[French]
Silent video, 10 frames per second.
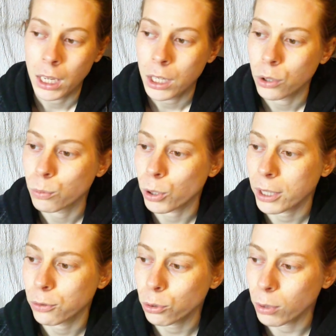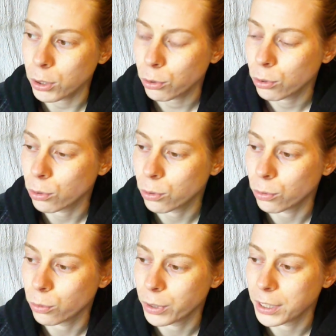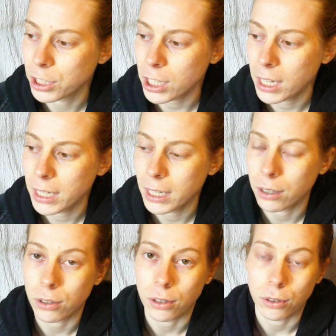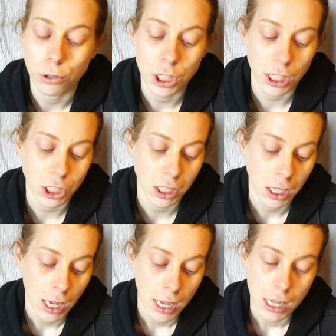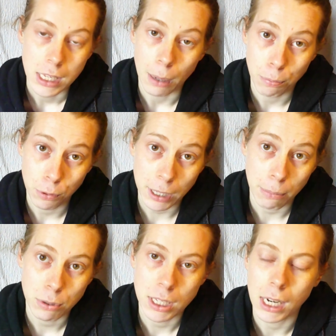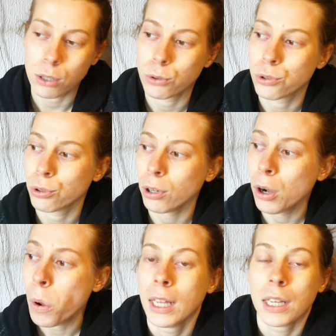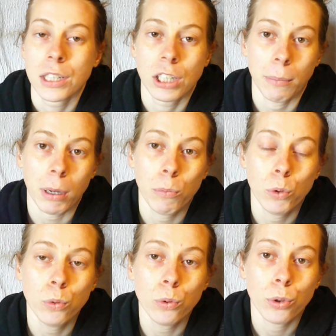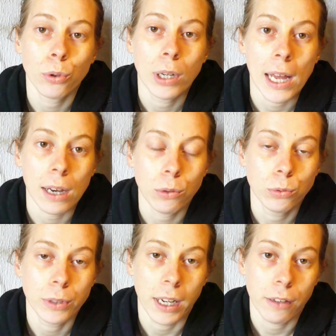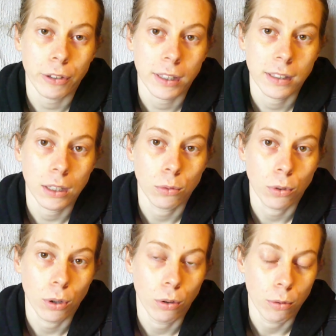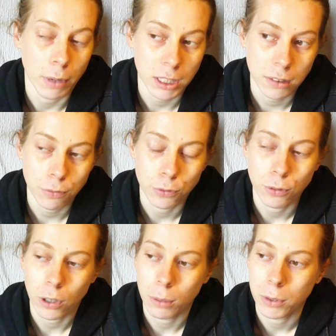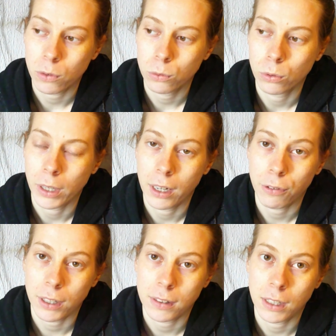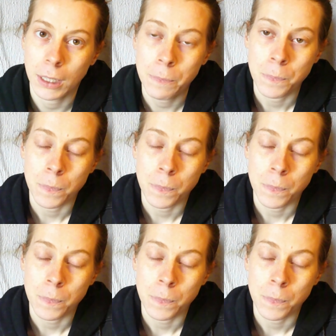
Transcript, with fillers: il nous manquait 2-3 trucs. Donc, on, est déjà allé euh, le chercher. Il n'y a plus qu'à poser la clôture. J'aimerais beaucoup que là où on a les fraisiers, donc le massif devant la maison où on a les fraisiers,